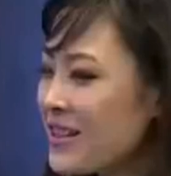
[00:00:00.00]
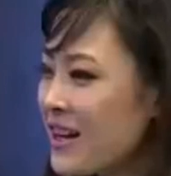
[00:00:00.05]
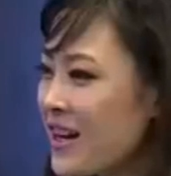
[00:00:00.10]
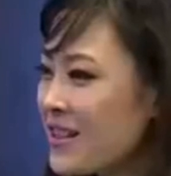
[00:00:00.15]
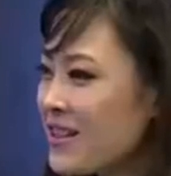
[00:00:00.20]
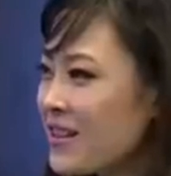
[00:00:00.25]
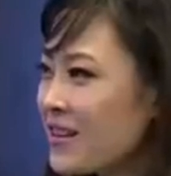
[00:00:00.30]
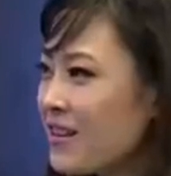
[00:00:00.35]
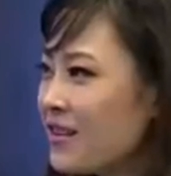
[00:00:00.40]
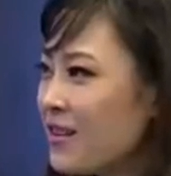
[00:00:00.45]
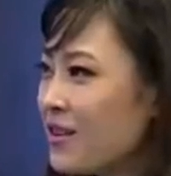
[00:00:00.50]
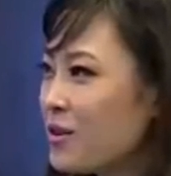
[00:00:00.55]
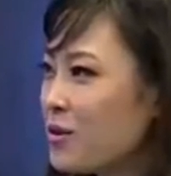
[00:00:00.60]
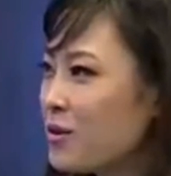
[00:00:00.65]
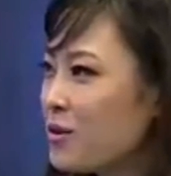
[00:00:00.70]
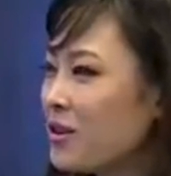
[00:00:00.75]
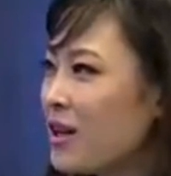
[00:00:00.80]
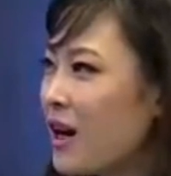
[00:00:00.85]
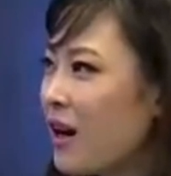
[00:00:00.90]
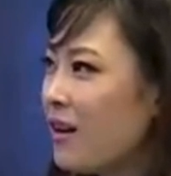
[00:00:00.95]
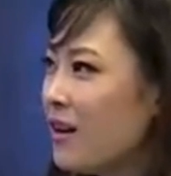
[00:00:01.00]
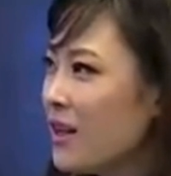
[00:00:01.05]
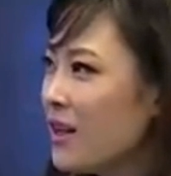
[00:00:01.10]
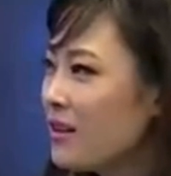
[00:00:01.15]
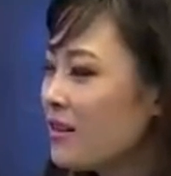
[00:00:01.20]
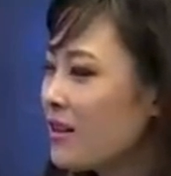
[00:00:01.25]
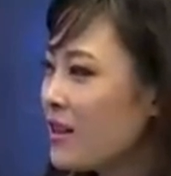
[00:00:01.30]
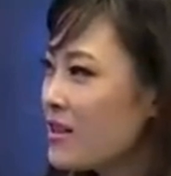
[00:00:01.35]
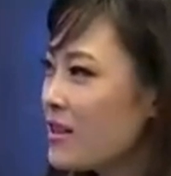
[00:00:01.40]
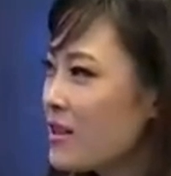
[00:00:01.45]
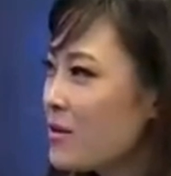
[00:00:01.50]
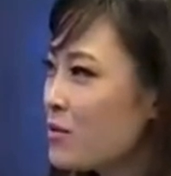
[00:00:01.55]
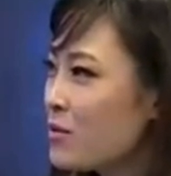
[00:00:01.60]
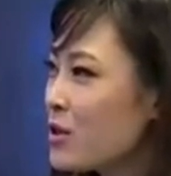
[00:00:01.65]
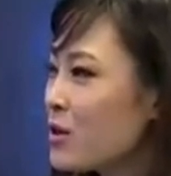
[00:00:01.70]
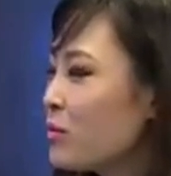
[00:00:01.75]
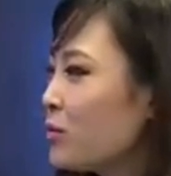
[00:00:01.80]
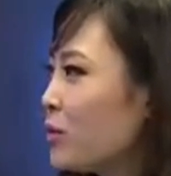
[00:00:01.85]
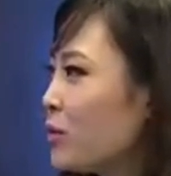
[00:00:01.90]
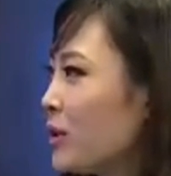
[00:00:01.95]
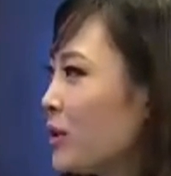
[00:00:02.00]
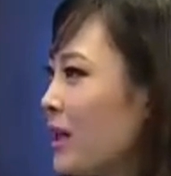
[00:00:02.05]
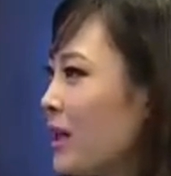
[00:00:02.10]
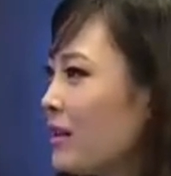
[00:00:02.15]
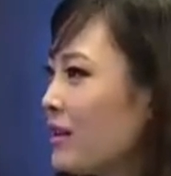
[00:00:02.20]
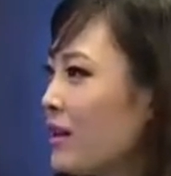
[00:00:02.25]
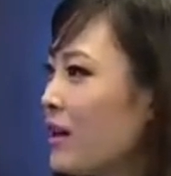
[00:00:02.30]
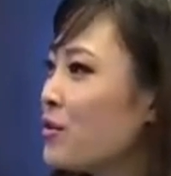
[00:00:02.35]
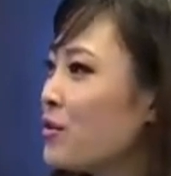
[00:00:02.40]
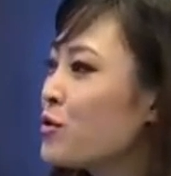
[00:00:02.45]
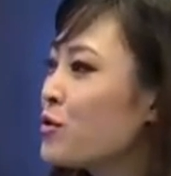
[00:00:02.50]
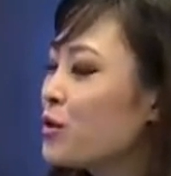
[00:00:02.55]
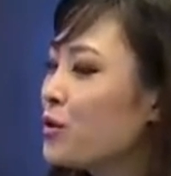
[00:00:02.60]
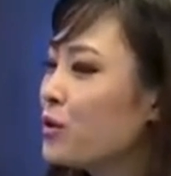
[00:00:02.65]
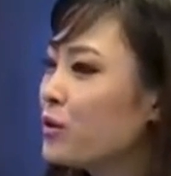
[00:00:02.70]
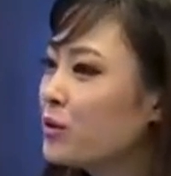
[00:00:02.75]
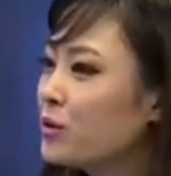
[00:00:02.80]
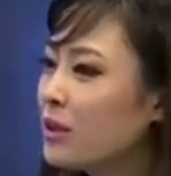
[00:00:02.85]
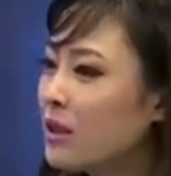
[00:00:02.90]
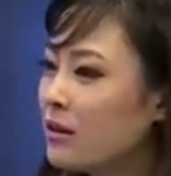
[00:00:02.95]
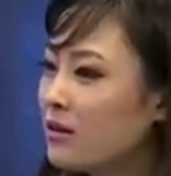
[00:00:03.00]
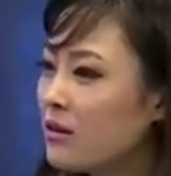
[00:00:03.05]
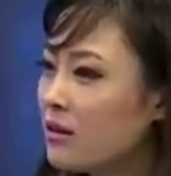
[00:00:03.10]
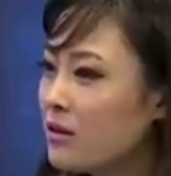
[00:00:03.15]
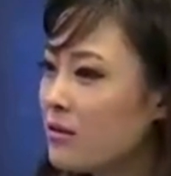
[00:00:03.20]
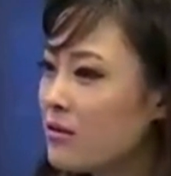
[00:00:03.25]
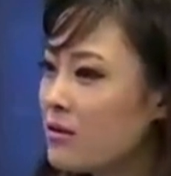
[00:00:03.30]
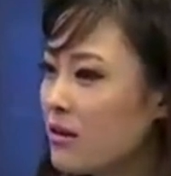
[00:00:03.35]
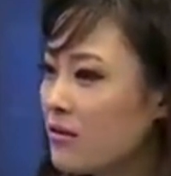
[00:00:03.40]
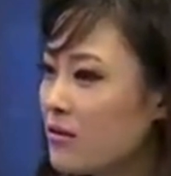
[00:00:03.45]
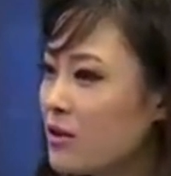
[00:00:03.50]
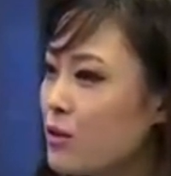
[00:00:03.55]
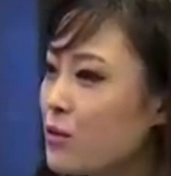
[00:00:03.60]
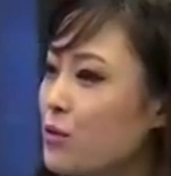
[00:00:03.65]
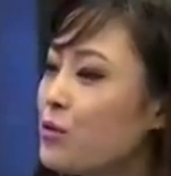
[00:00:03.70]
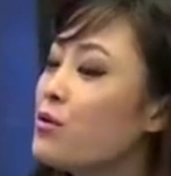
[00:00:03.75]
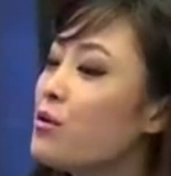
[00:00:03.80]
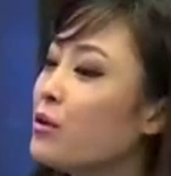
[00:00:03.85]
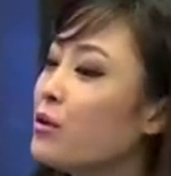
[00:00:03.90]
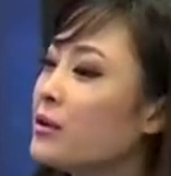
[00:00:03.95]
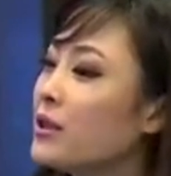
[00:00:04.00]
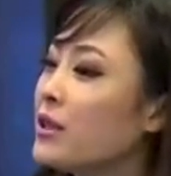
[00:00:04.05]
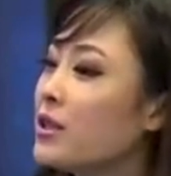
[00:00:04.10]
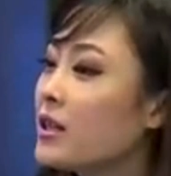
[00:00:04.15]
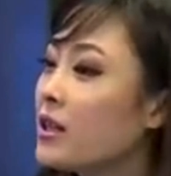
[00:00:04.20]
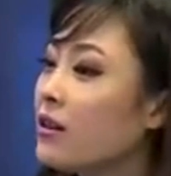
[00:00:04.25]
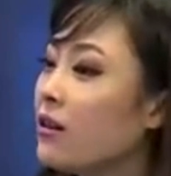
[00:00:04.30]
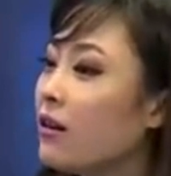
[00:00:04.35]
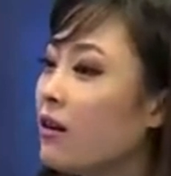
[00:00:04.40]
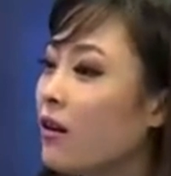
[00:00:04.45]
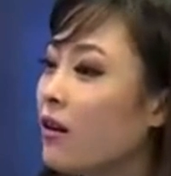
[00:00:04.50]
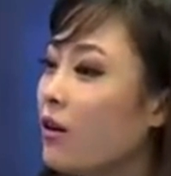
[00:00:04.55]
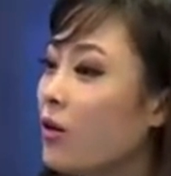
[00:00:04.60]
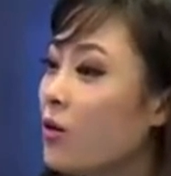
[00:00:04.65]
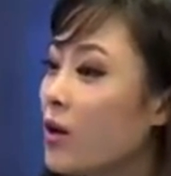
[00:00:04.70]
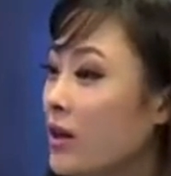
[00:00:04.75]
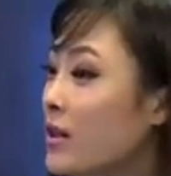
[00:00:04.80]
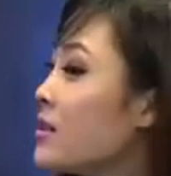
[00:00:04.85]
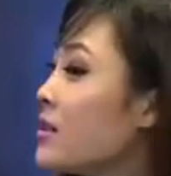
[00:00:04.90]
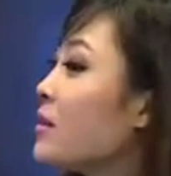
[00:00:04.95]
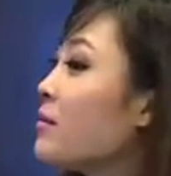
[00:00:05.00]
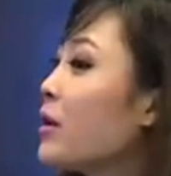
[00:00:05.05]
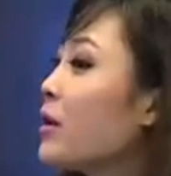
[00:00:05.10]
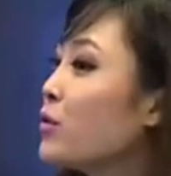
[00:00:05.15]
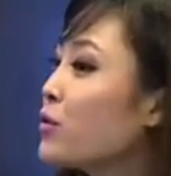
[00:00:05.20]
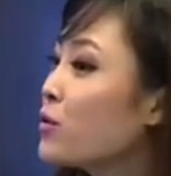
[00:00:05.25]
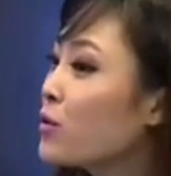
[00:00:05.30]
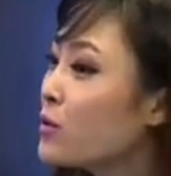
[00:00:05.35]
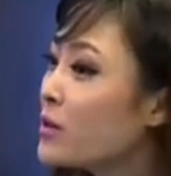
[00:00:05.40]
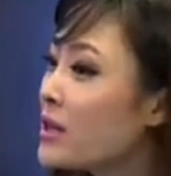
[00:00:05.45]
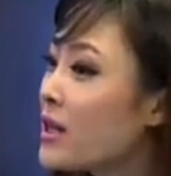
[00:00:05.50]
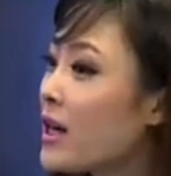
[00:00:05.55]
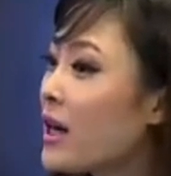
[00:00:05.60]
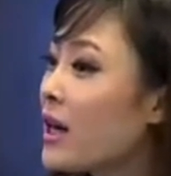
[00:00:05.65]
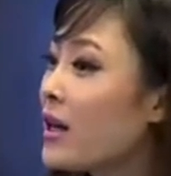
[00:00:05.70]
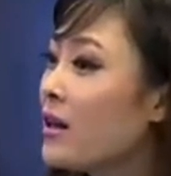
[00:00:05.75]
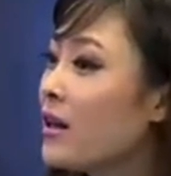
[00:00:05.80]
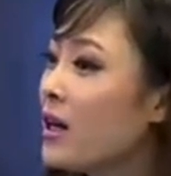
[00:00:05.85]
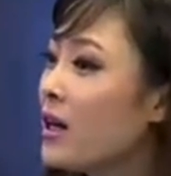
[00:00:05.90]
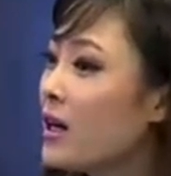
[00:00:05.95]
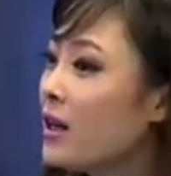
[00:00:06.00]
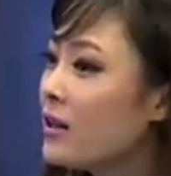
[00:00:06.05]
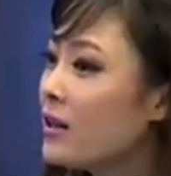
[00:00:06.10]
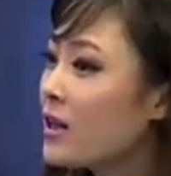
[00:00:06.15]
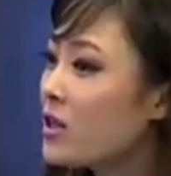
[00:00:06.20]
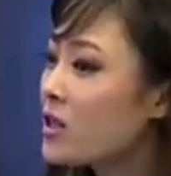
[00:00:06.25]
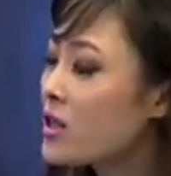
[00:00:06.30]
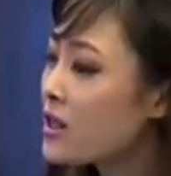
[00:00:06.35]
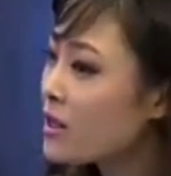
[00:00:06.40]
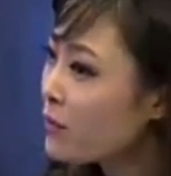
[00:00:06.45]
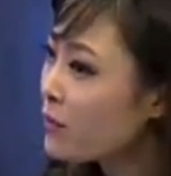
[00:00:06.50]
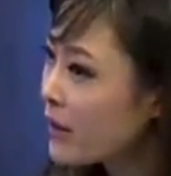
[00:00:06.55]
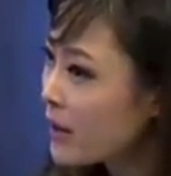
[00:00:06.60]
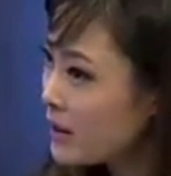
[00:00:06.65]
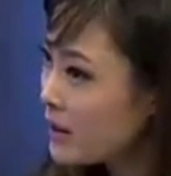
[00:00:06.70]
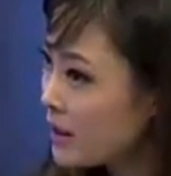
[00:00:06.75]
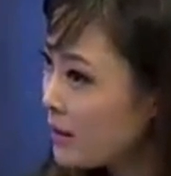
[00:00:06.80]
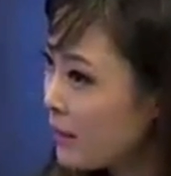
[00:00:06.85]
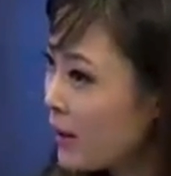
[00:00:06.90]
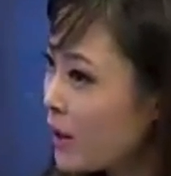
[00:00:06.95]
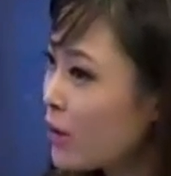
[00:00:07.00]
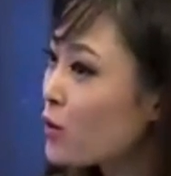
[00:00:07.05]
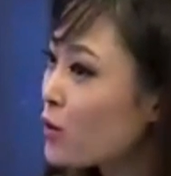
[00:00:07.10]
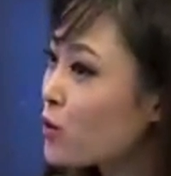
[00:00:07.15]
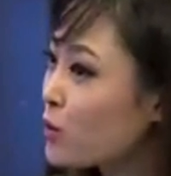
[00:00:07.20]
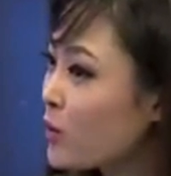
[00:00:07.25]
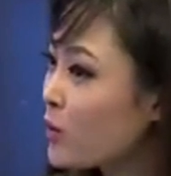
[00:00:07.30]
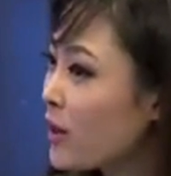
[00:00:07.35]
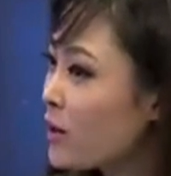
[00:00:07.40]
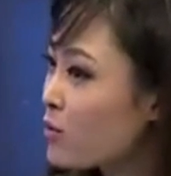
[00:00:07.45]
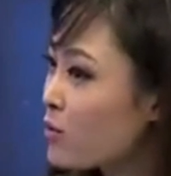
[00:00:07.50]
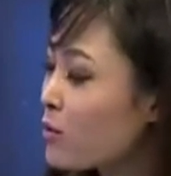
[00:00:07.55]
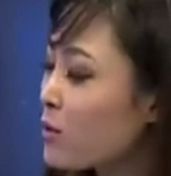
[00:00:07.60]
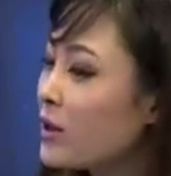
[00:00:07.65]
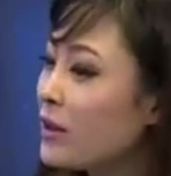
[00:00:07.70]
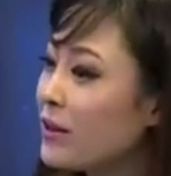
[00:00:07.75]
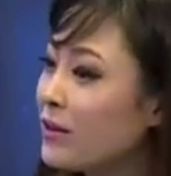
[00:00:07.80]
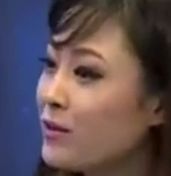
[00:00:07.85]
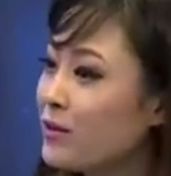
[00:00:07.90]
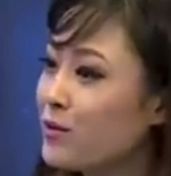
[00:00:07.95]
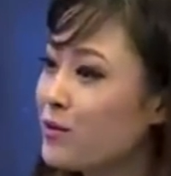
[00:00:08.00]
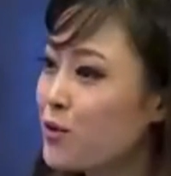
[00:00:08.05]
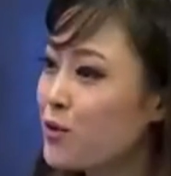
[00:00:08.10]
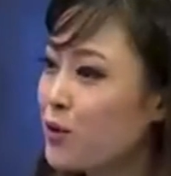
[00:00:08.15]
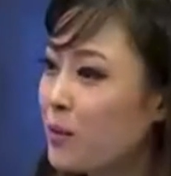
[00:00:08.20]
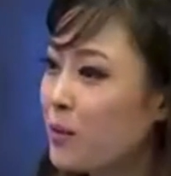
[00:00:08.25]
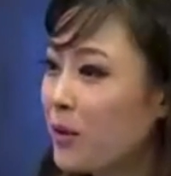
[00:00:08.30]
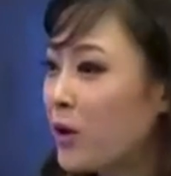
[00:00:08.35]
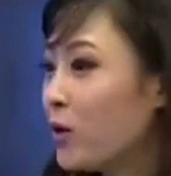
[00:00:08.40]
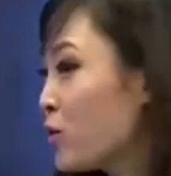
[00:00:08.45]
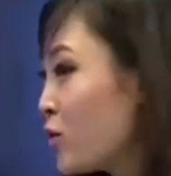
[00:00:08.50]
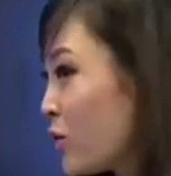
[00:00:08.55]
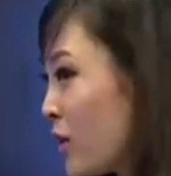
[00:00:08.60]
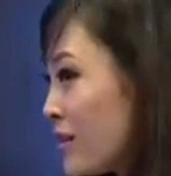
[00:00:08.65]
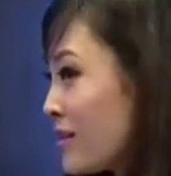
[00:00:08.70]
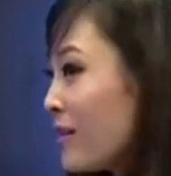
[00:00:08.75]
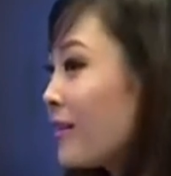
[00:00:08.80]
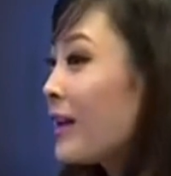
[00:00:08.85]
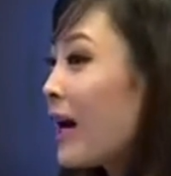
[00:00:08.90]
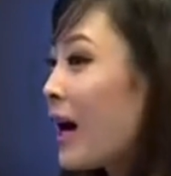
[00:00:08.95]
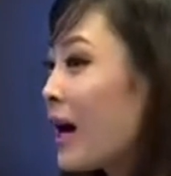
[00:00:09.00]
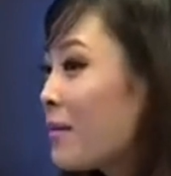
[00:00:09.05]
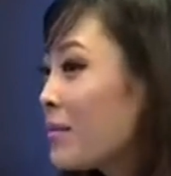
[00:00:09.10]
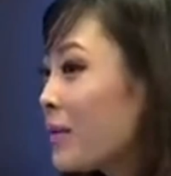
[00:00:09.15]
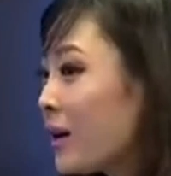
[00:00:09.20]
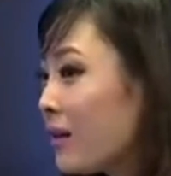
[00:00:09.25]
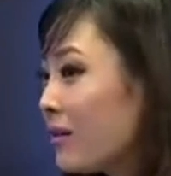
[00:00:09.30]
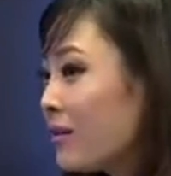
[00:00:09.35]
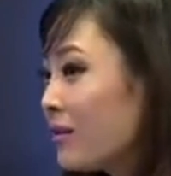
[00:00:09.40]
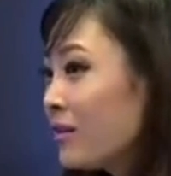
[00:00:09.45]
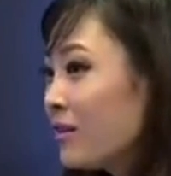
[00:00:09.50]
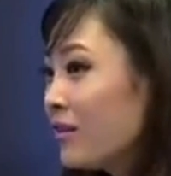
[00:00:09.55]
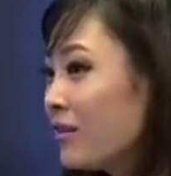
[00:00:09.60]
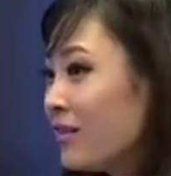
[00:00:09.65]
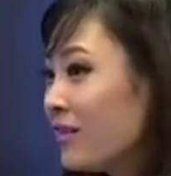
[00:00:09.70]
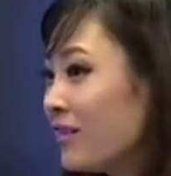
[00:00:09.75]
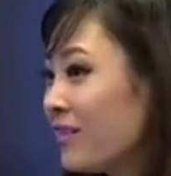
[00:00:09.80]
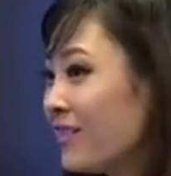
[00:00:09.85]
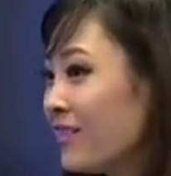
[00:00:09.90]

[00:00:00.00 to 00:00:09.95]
一下，这个徐导，那这这部电影当中，您的曾经运用的这个黄立行没有出现，那是因为你没有主演，所以就没有选择他吗？谁说他没